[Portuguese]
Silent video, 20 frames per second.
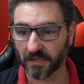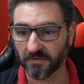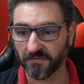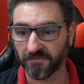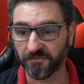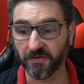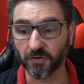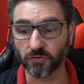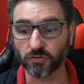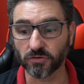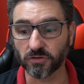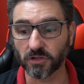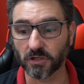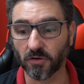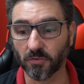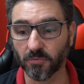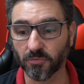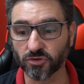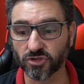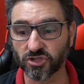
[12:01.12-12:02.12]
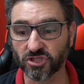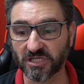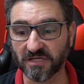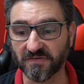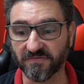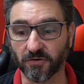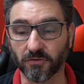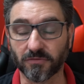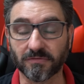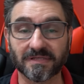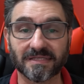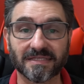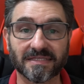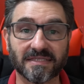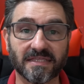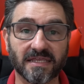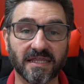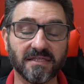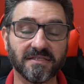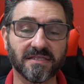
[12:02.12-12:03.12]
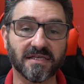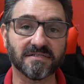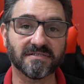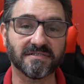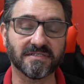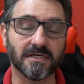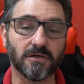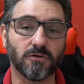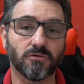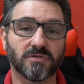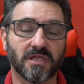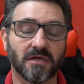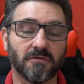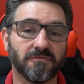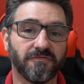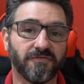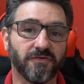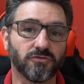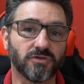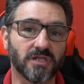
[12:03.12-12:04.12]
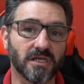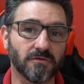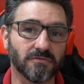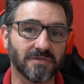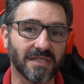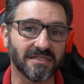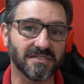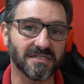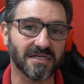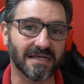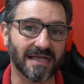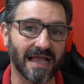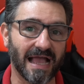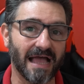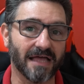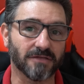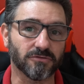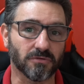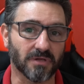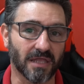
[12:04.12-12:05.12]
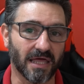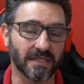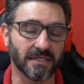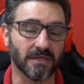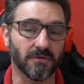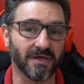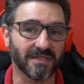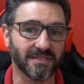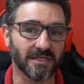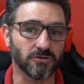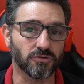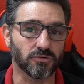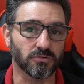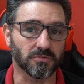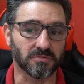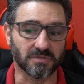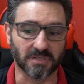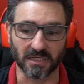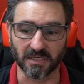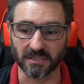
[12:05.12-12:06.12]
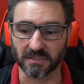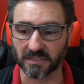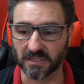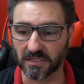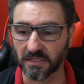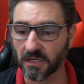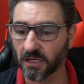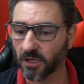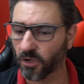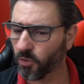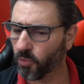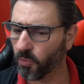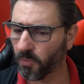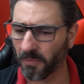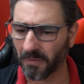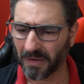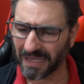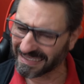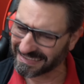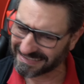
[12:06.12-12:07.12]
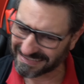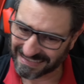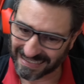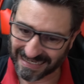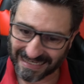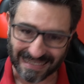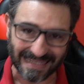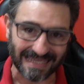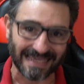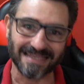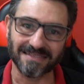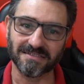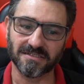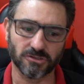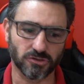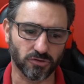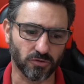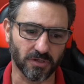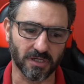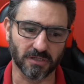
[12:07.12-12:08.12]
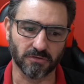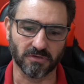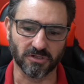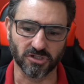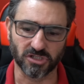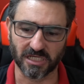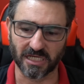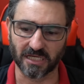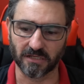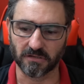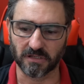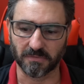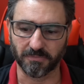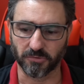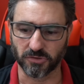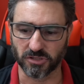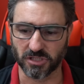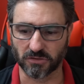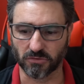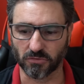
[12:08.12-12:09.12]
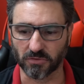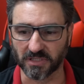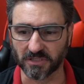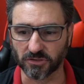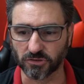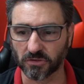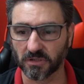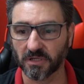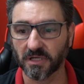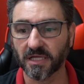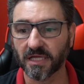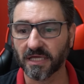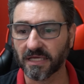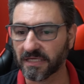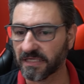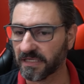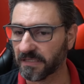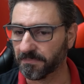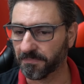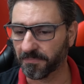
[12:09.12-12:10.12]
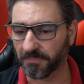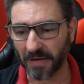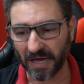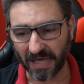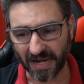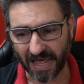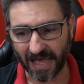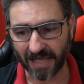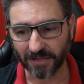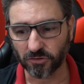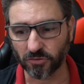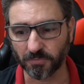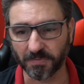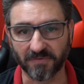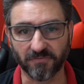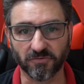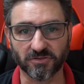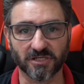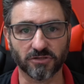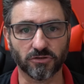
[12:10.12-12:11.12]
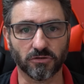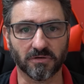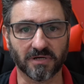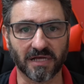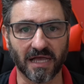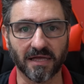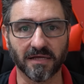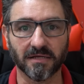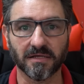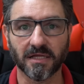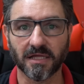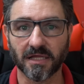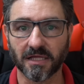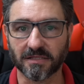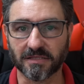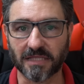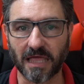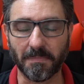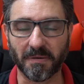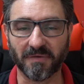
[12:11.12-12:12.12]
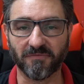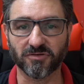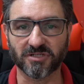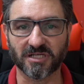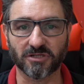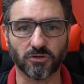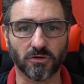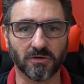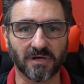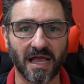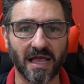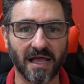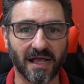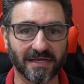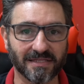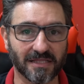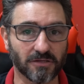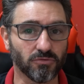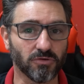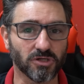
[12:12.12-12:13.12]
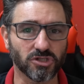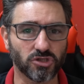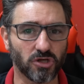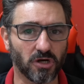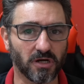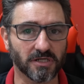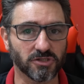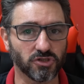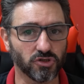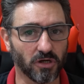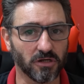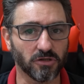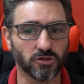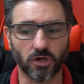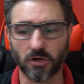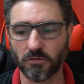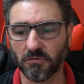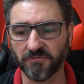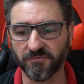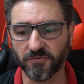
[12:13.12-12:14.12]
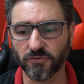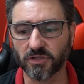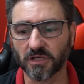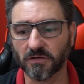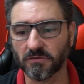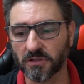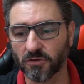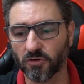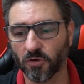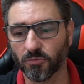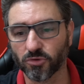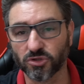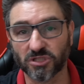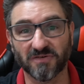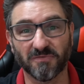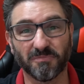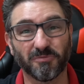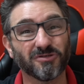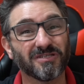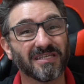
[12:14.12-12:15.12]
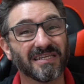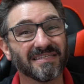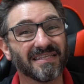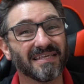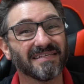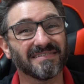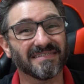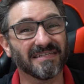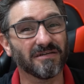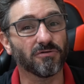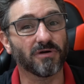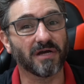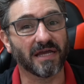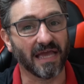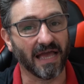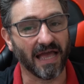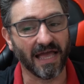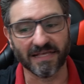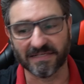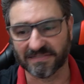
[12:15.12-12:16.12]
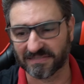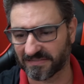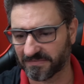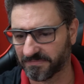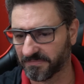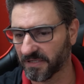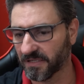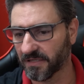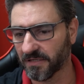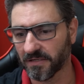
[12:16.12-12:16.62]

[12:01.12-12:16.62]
Filtro de combustível, 35, tem um filtrinho dedicado lá, não é dentro do tanque. Excelente escolha do engenheiro que projetou isso e barato para você trocar. Dá para você trocar, a cada duas trocas de óleo, troca um filtrinho de combustível por 35 reais